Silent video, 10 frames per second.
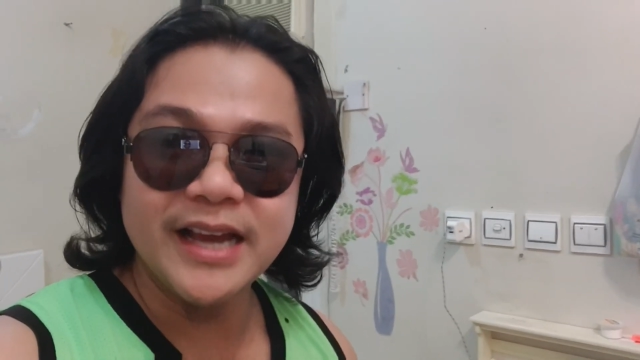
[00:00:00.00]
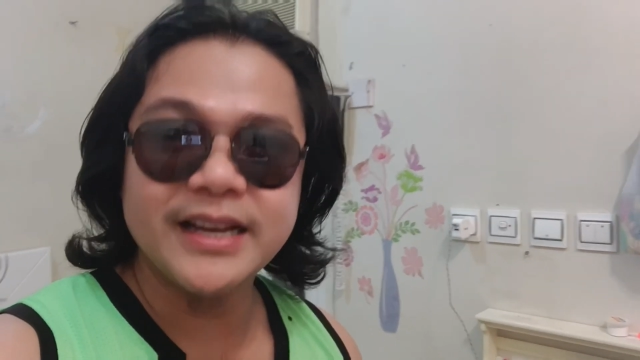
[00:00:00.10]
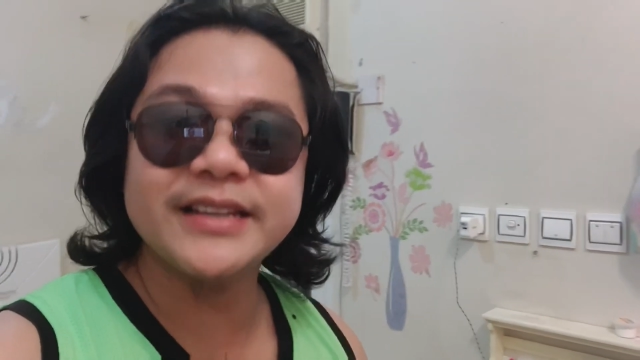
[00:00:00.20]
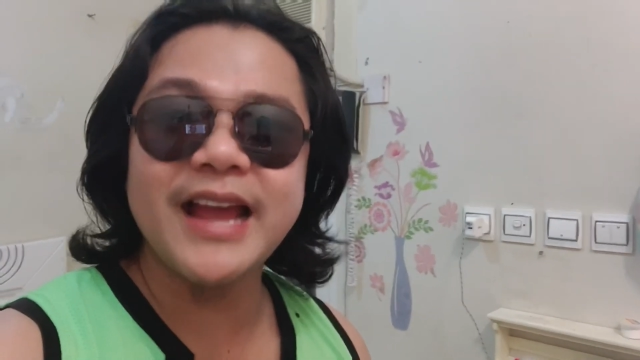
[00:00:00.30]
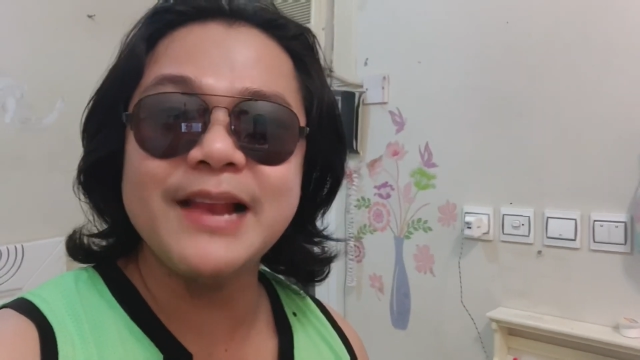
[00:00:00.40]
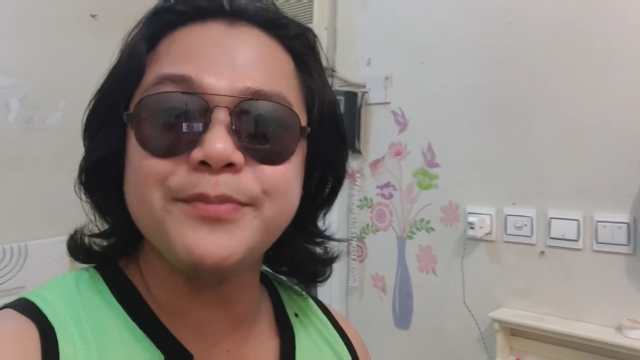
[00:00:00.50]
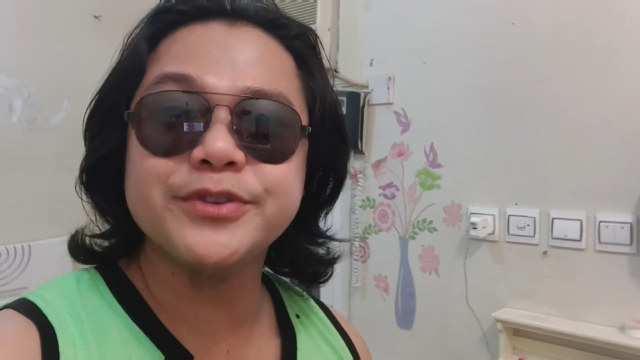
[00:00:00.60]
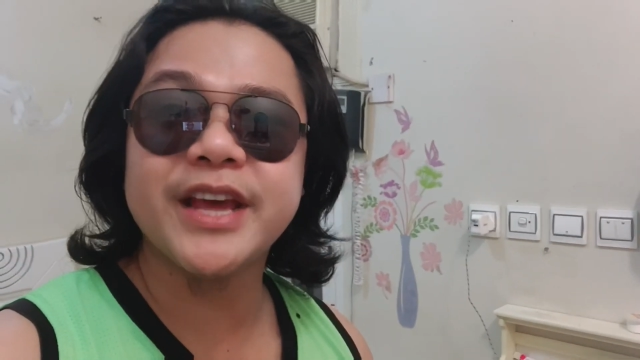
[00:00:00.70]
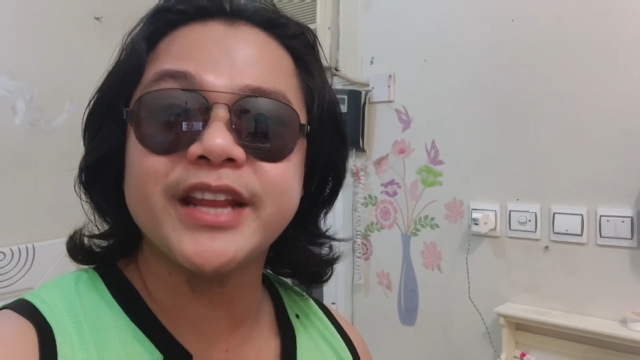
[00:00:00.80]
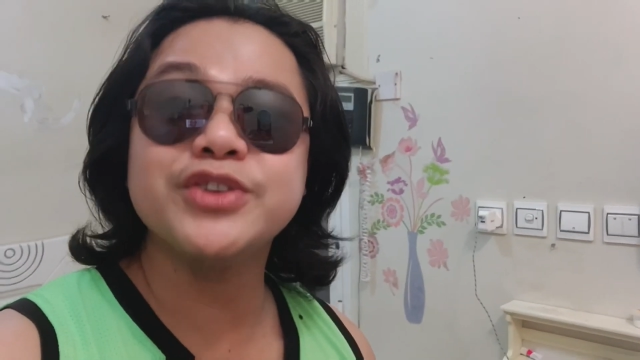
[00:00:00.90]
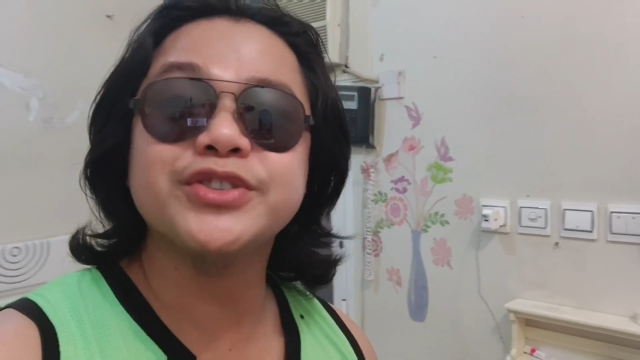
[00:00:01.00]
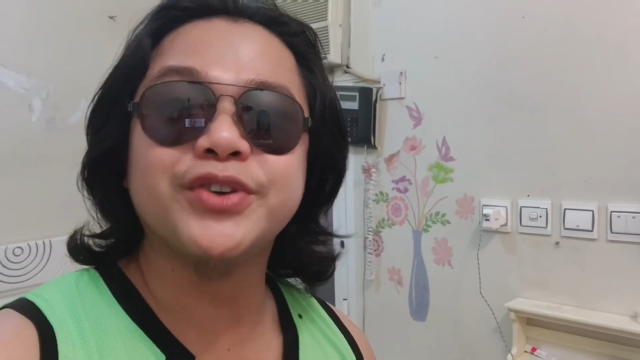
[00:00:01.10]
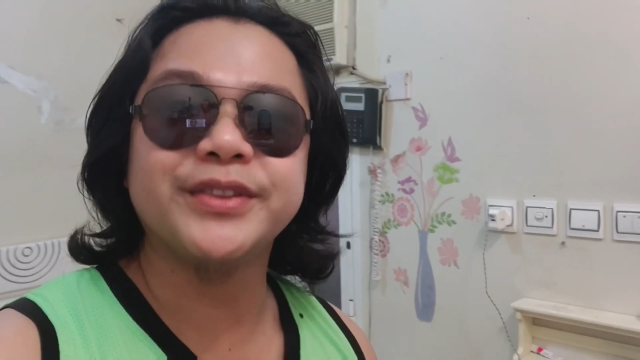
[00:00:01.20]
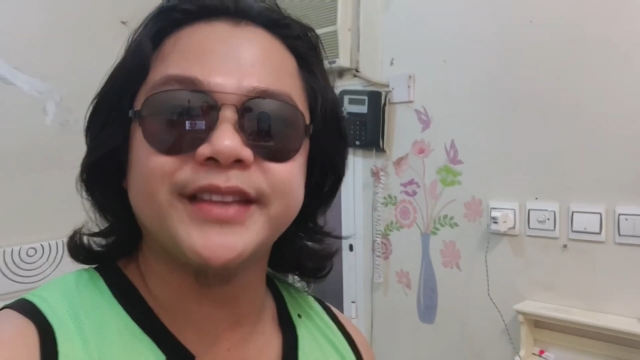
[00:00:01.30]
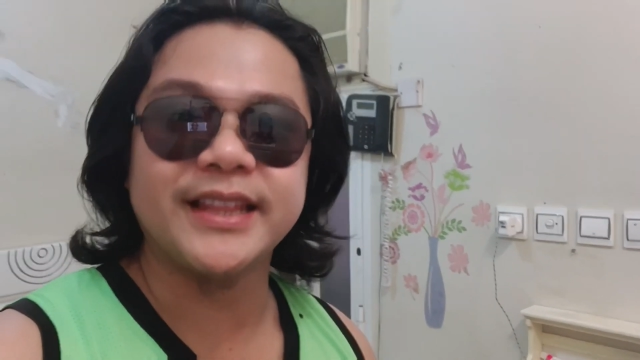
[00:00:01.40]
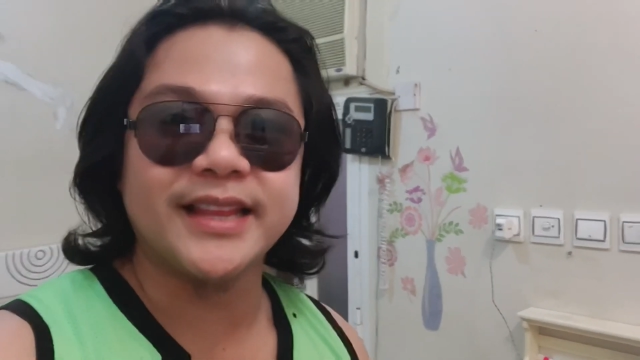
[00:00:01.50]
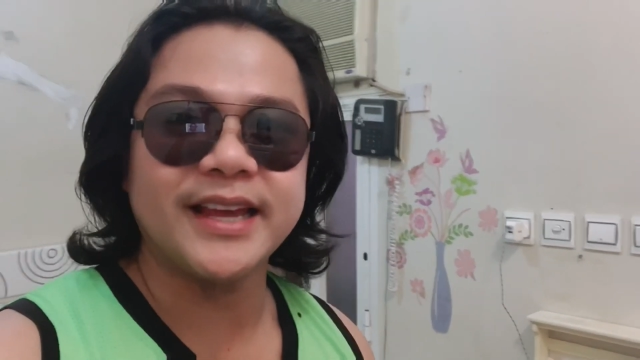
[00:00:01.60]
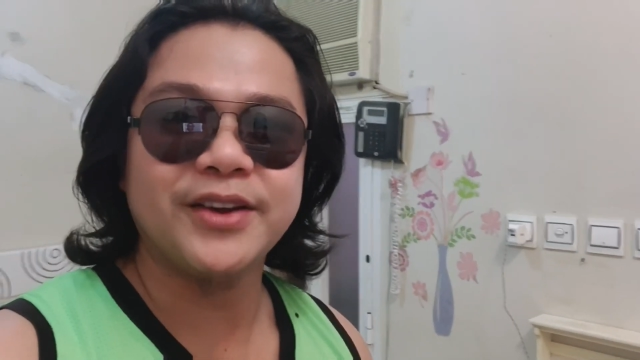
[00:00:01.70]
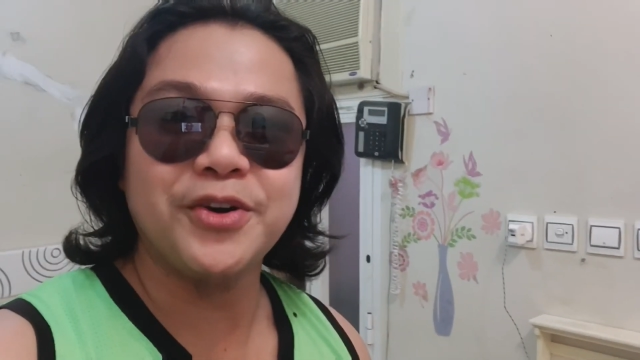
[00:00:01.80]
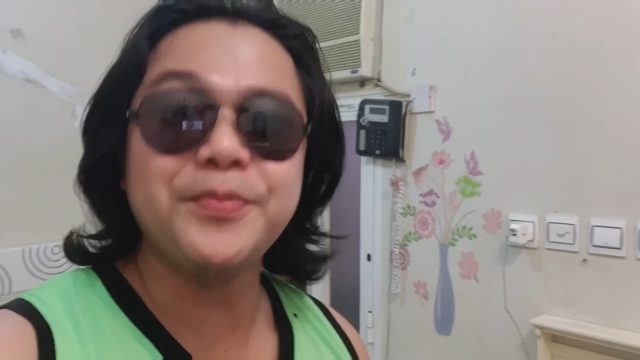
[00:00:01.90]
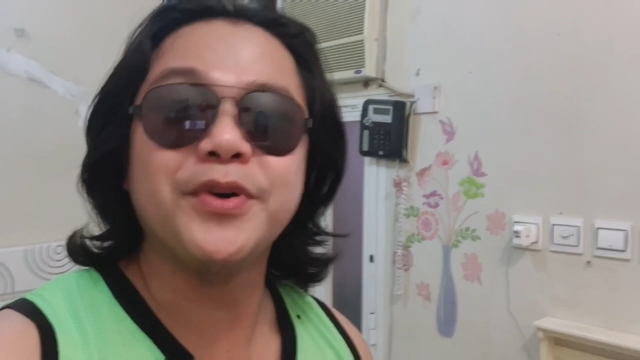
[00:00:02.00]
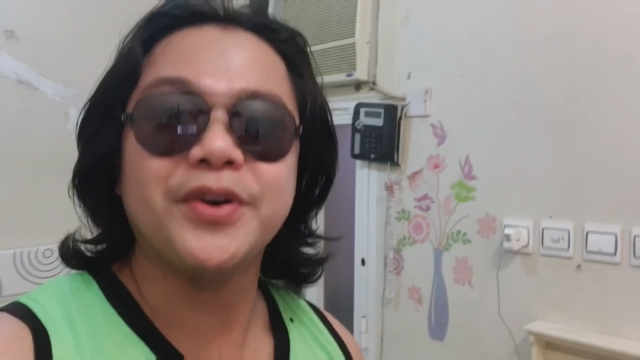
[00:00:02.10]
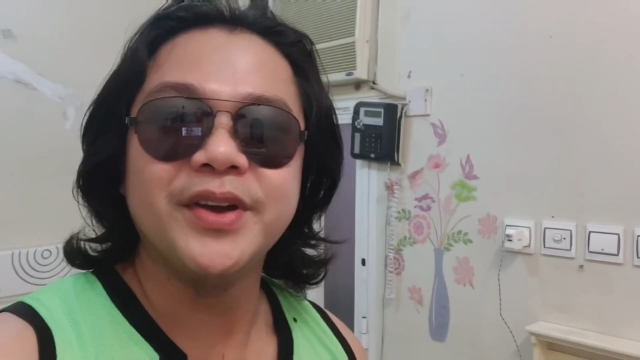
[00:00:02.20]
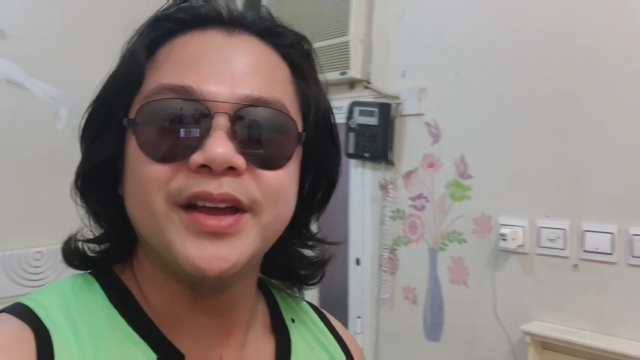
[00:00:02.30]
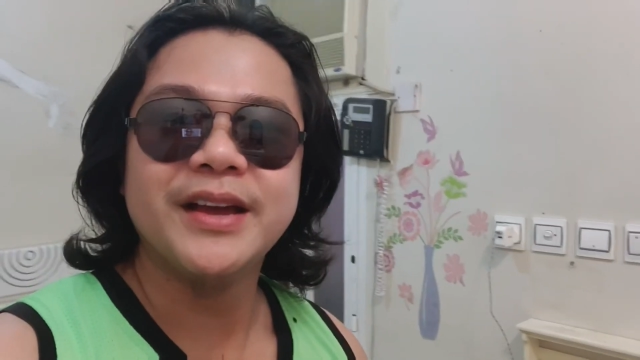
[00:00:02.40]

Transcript: ng dahil po sa reuse content. Opo.